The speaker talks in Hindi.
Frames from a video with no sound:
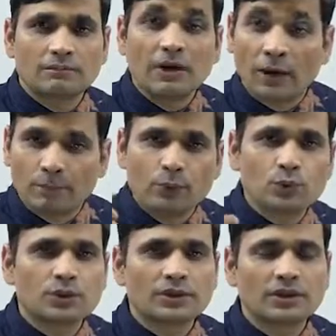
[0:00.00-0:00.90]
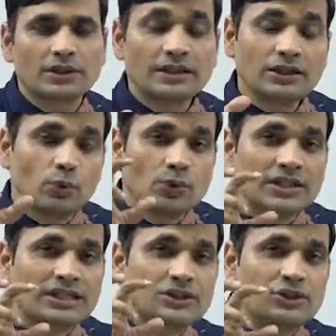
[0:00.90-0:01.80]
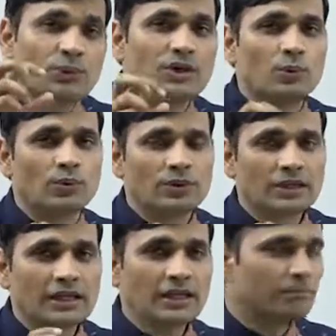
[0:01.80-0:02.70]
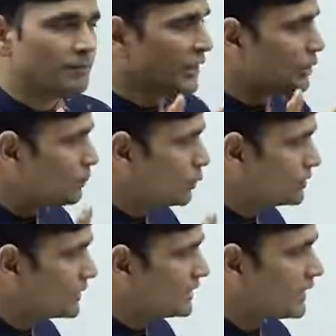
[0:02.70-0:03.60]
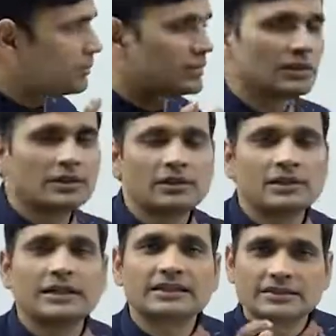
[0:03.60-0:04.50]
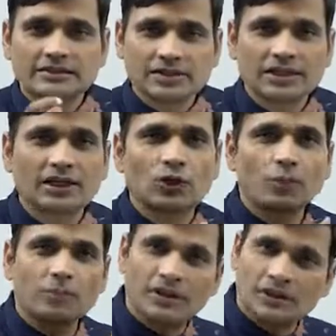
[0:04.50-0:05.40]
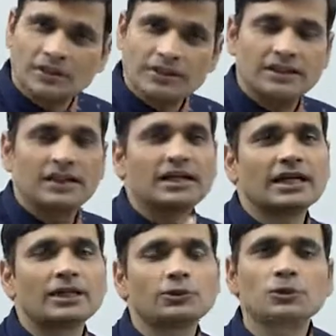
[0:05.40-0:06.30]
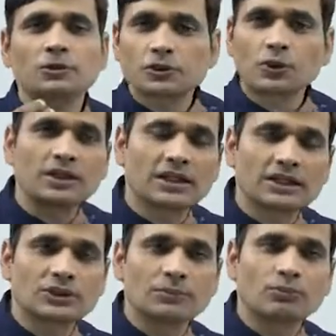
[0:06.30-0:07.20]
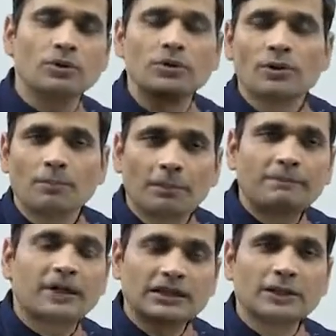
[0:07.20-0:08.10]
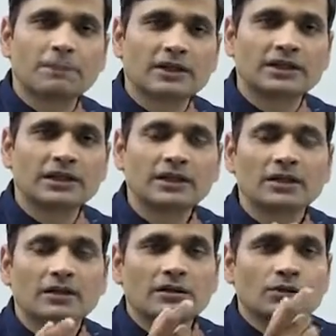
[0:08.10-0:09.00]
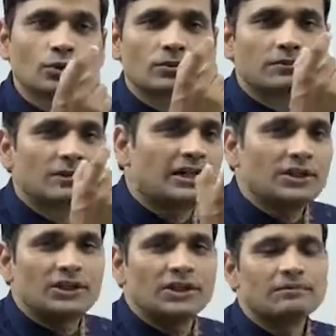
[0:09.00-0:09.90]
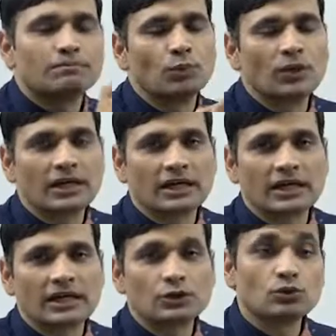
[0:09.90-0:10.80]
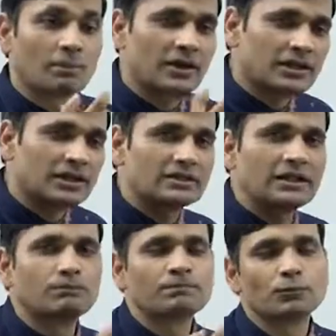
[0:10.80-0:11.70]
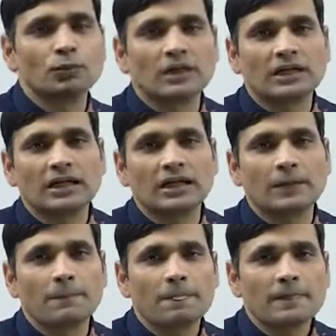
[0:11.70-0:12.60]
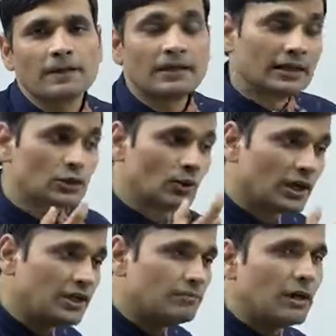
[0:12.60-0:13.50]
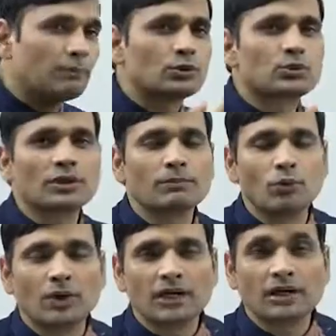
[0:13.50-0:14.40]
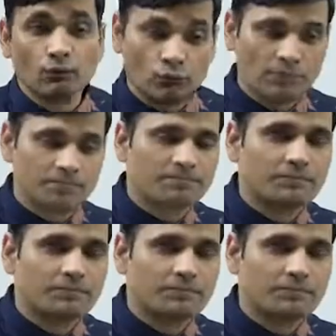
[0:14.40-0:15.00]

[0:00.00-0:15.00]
महापुरुष यदि उनकी जीवनियों के महत्वपूर्ण संदर्भ नैतिक शिक्षा के रूप में दिए गए हैं तो नेचुरल है कि जब वो पढ़ते पढ़ते जो गांधी के मूल्य रहे हैं जो अंबेडकर के मूल्य रहे हैं या जो अन्य महापुरुषों के मूल्य रहे हैं उन